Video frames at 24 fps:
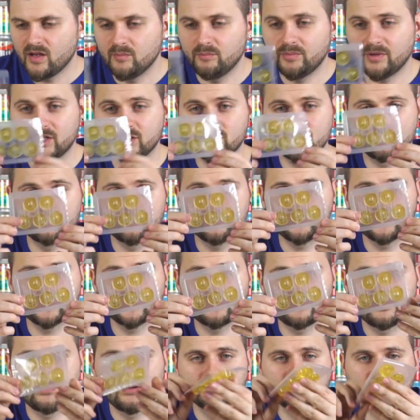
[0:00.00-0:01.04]
пять
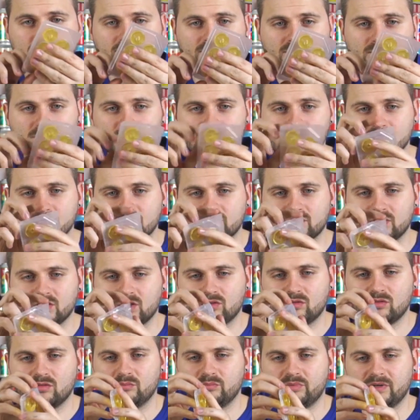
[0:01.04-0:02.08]
штучек в
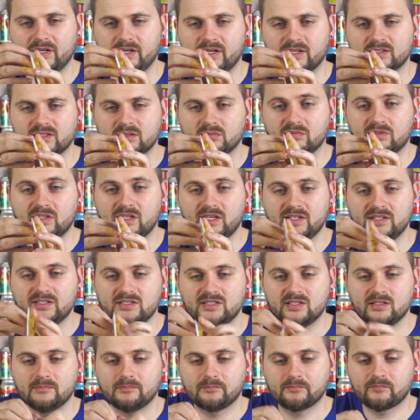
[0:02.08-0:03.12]
таком приятном
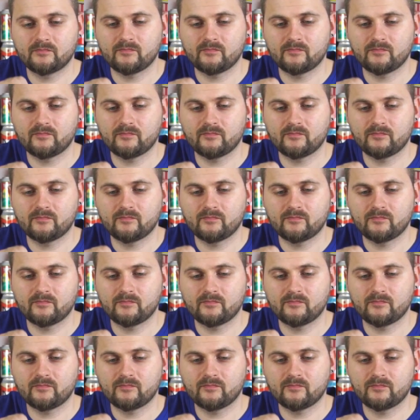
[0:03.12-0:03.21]
кейсе.